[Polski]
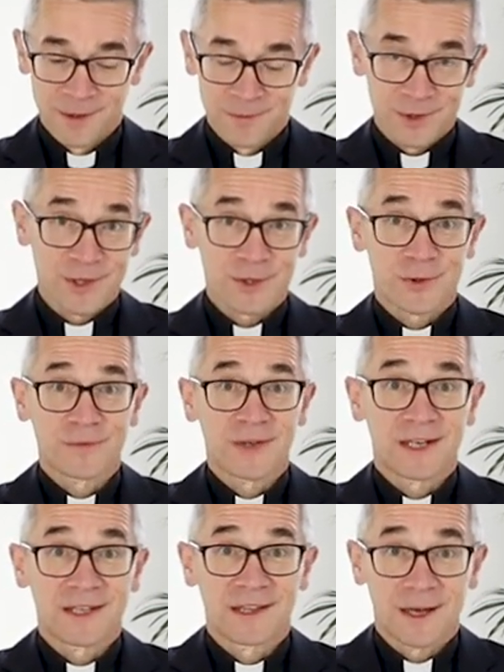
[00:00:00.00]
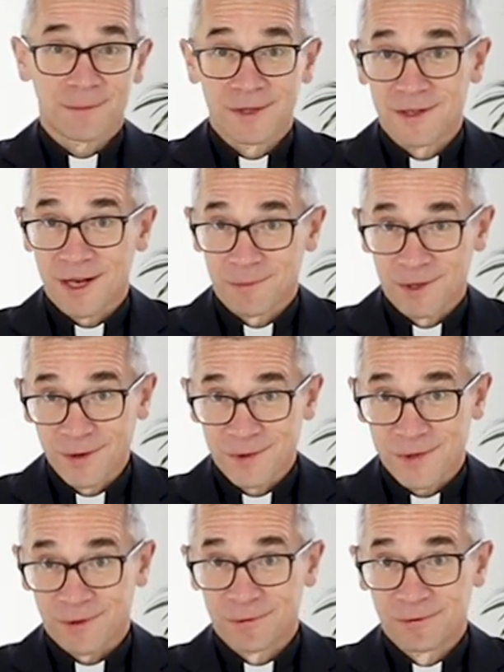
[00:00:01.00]
Przecież czuwa nad nami dniem i
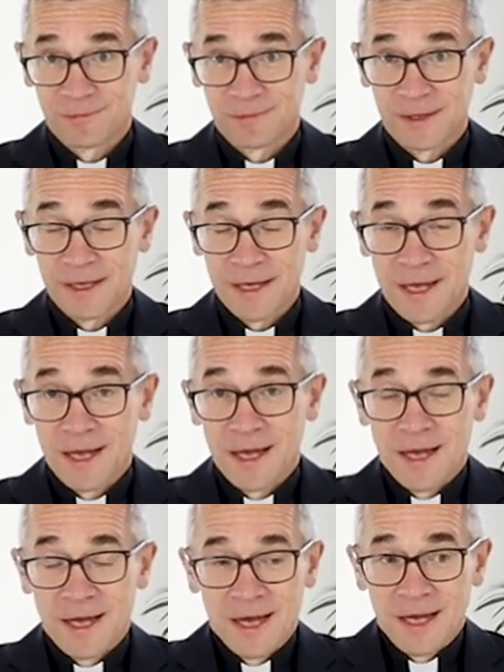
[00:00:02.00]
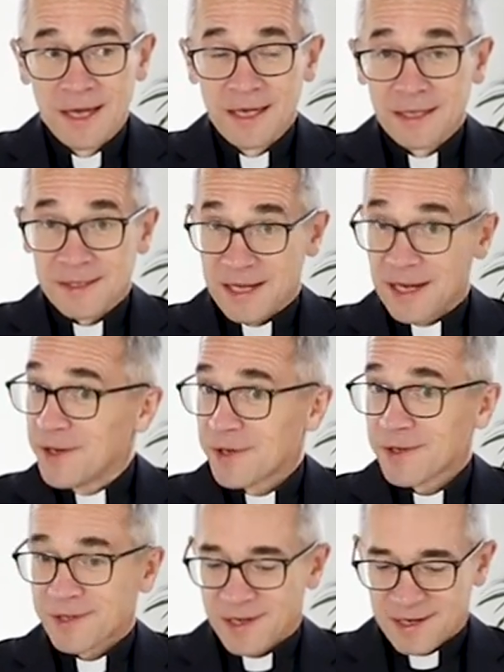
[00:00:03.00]
nocą. Zdaje
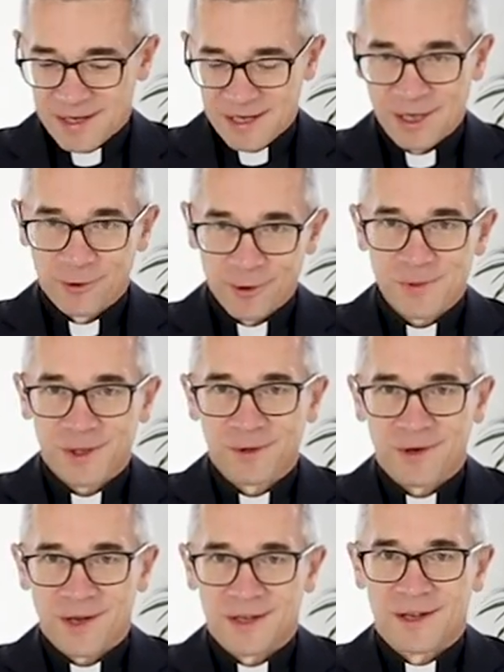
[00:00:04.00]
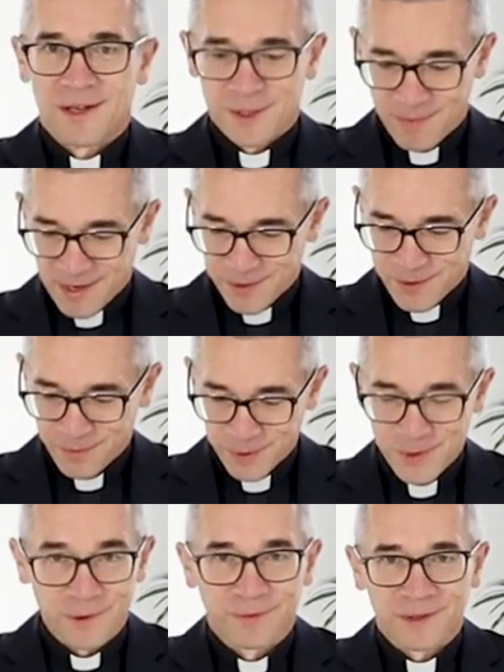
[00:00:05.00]
się, że to przekonanie jest bardzo
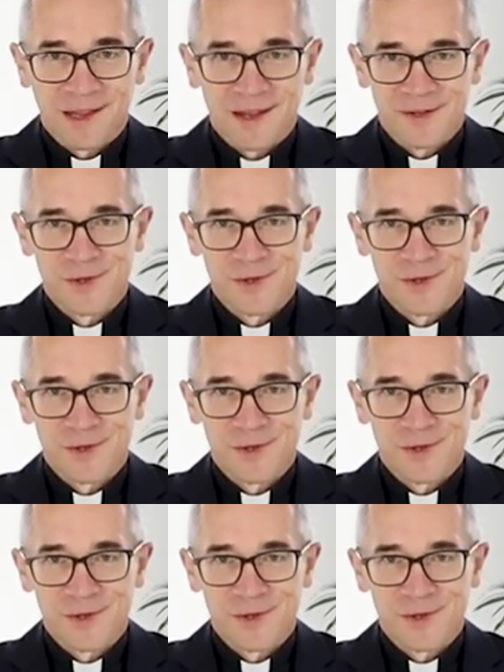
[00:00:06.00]
mocno w tle